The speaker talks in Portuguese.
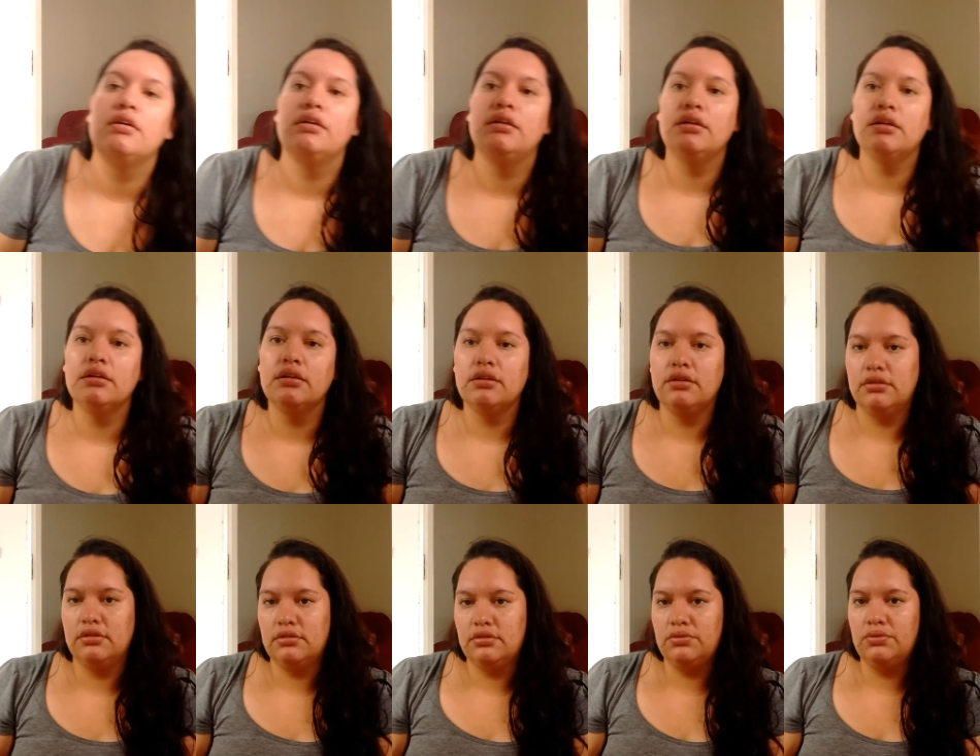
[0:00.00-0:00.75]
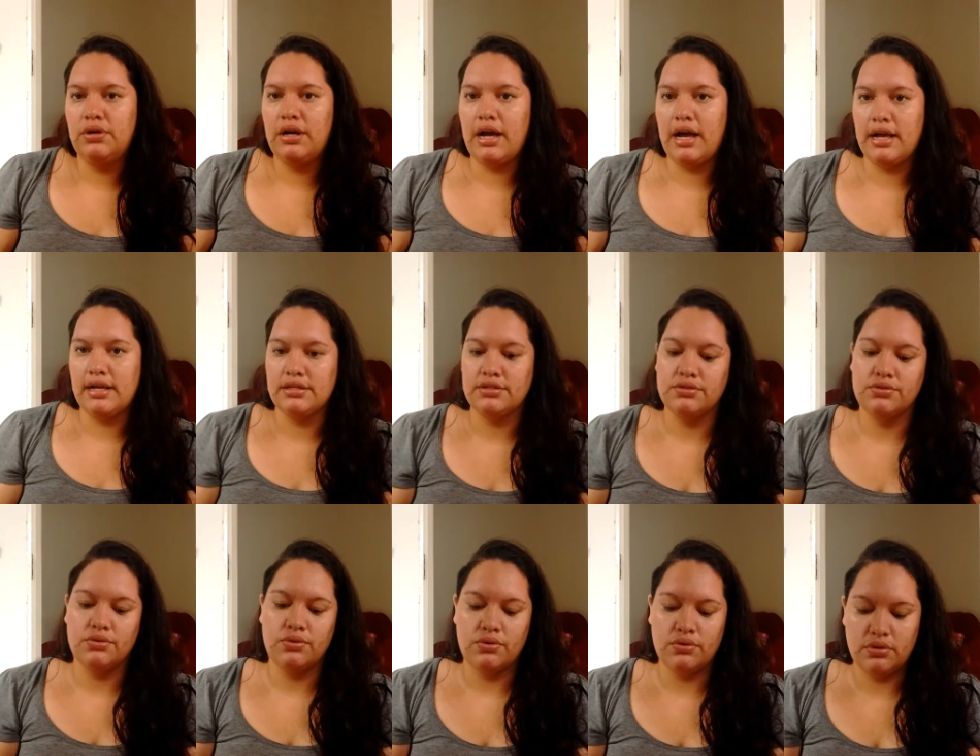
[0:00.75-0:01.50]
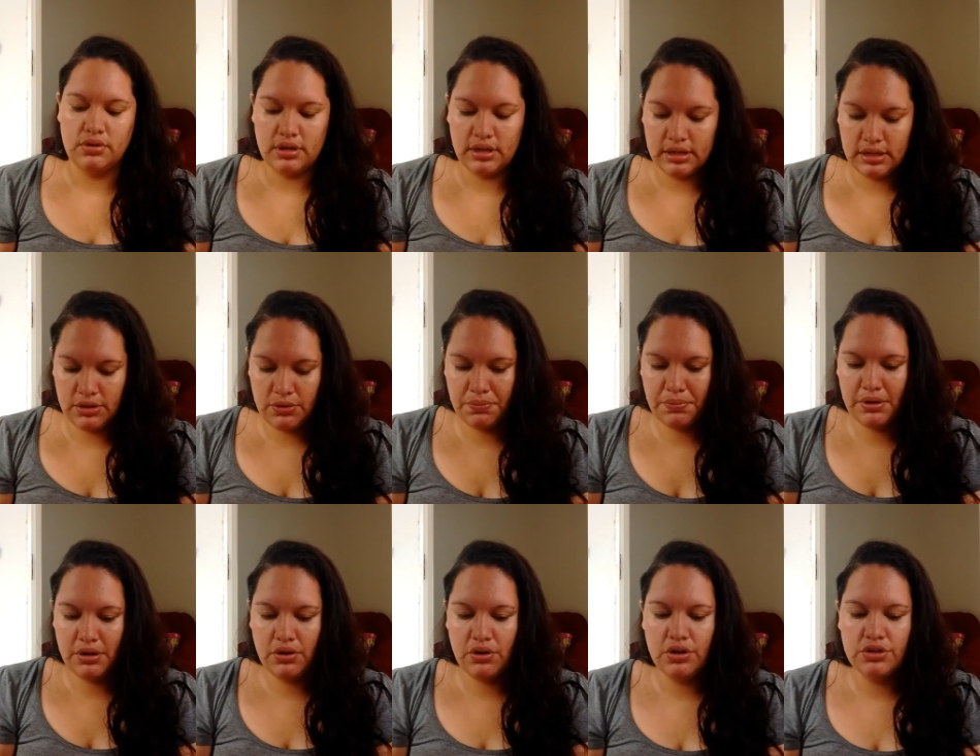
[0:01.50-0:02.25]
E no caso, aqui no
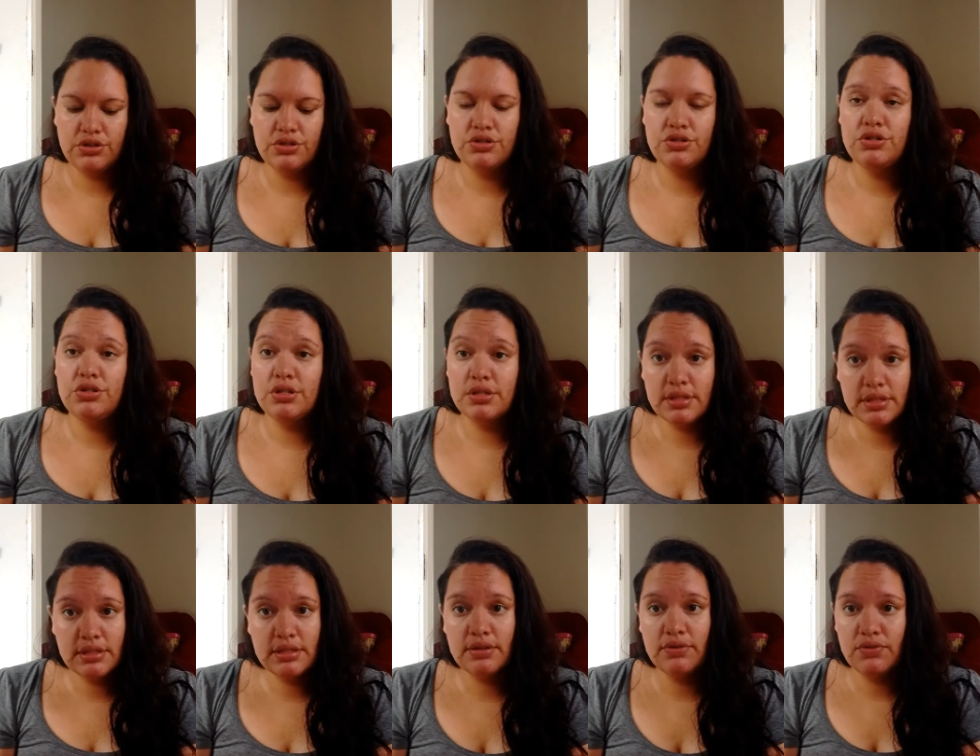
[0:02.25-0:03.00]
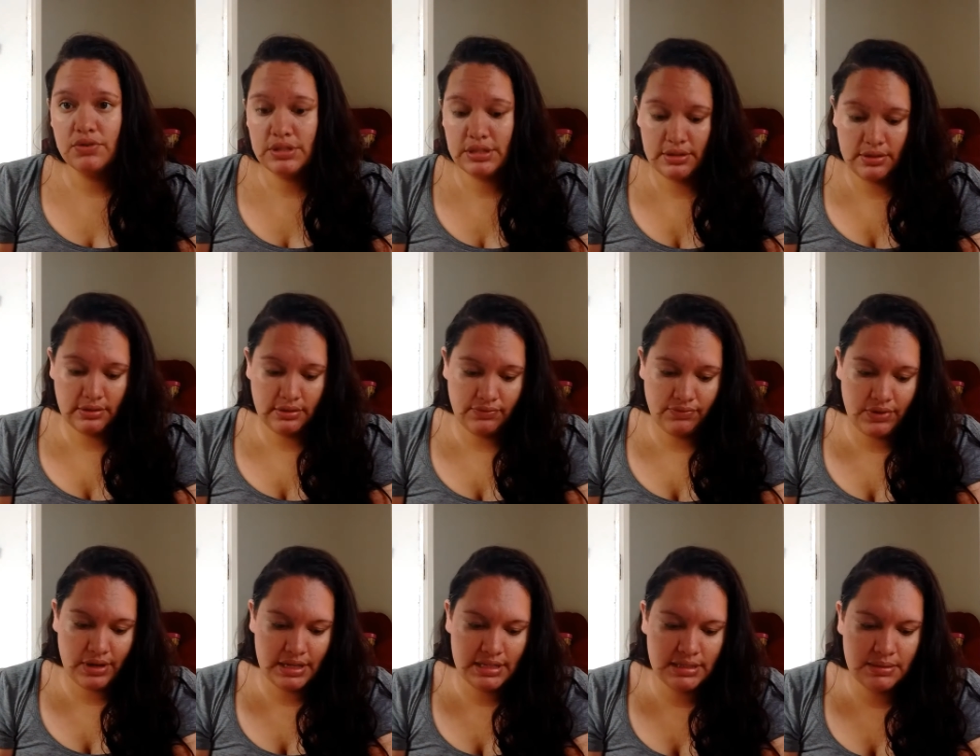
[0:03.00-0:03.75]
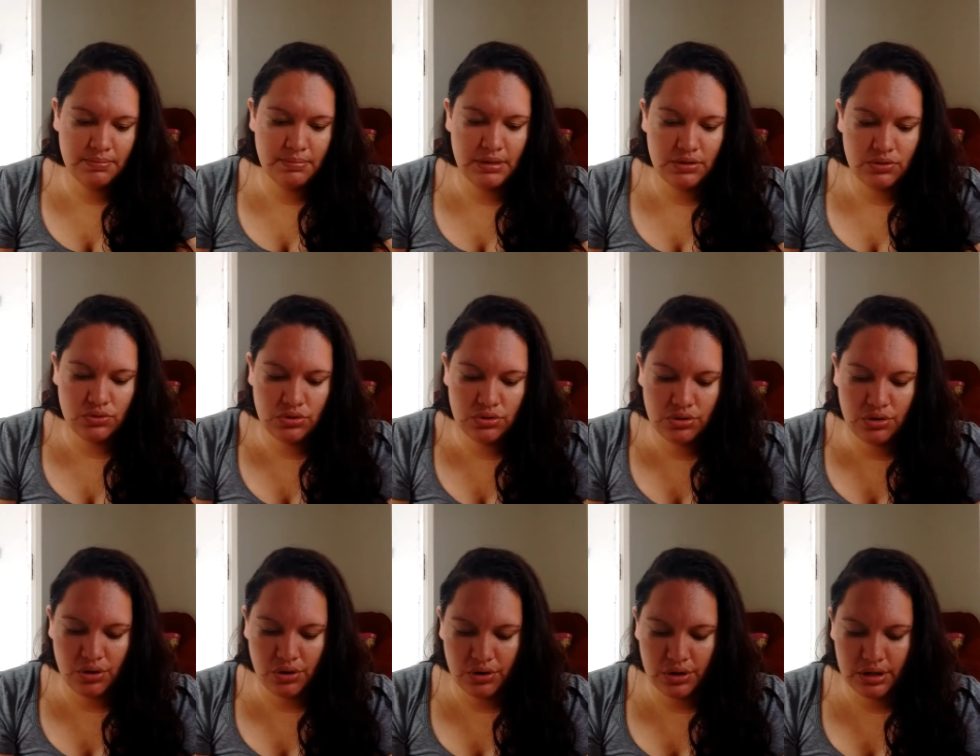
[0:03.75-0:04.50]
pacote diz que você faz
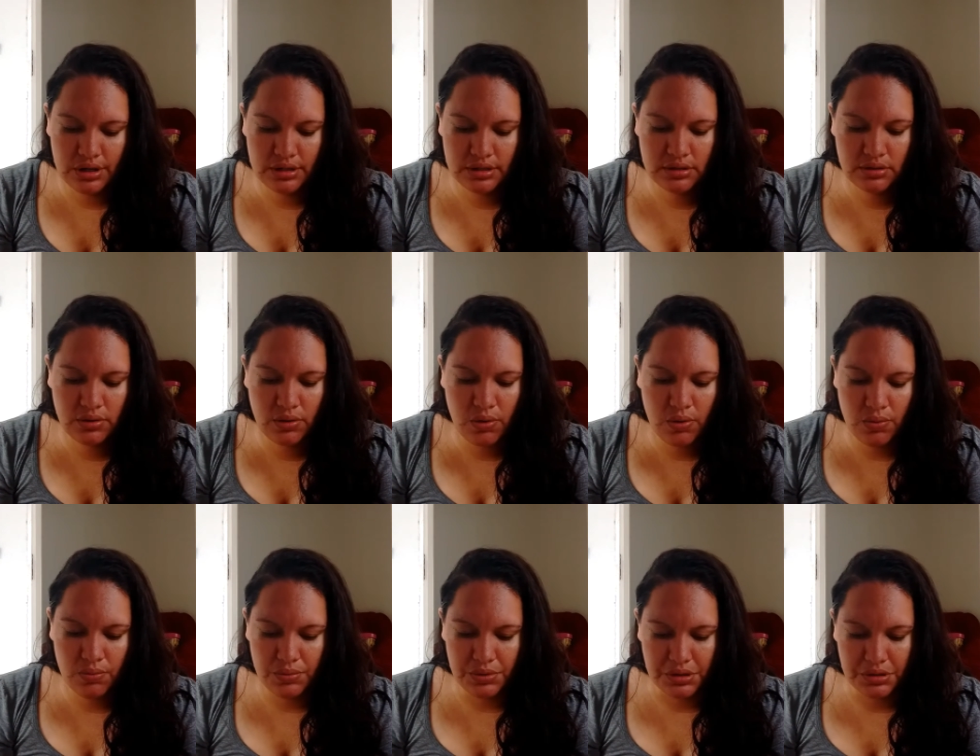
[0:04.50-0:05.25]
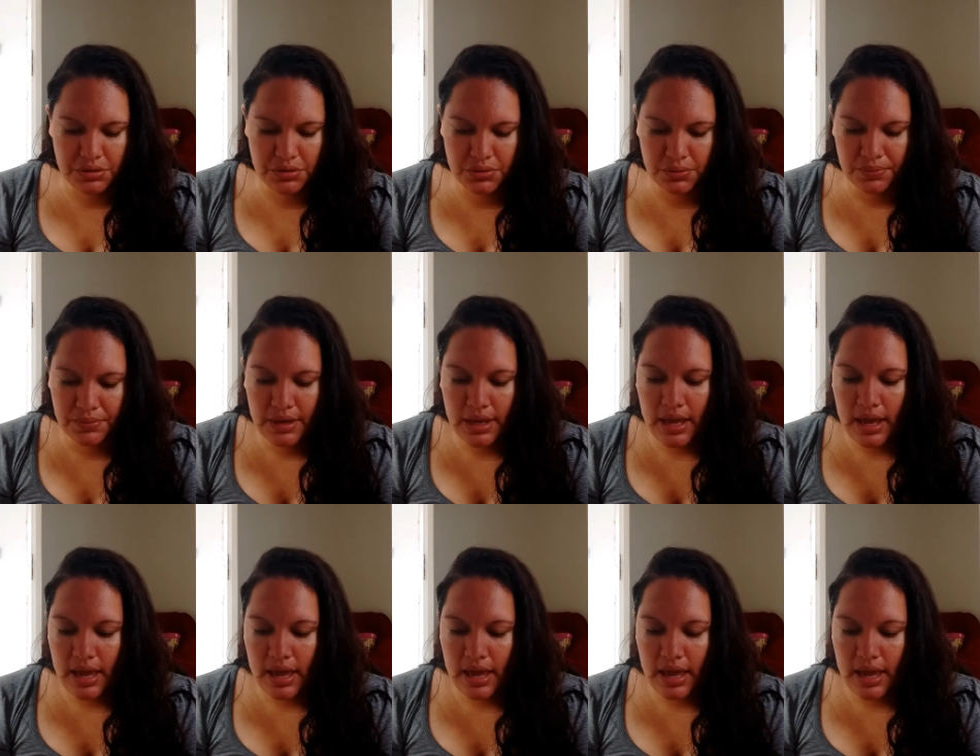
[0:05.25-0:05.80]
menos trocas com isso.